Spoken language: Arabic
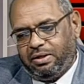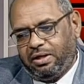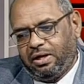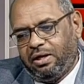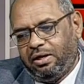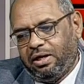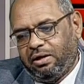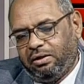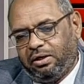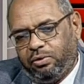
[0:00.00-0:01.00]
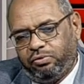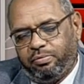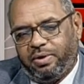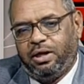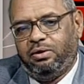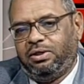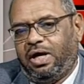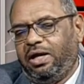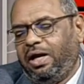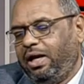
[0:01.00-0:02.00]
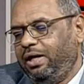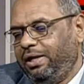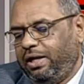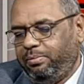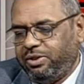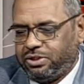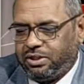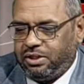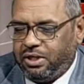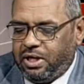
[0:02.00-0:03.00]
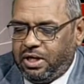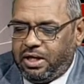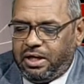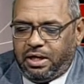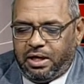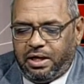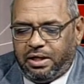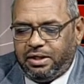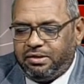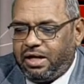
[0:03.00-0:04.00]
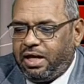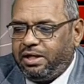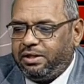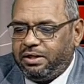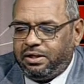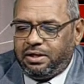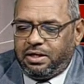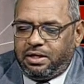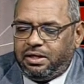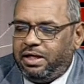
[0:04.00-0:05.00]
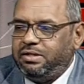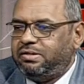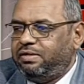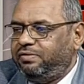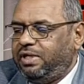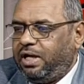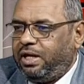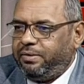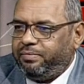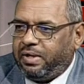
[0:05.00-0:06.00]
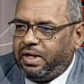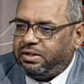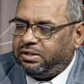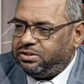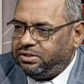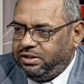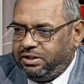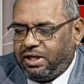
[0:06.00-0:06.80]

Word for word: خلق الله سبحانه وتعالى عليها البشر آه، لذلك ليس فيها آه، تشجيع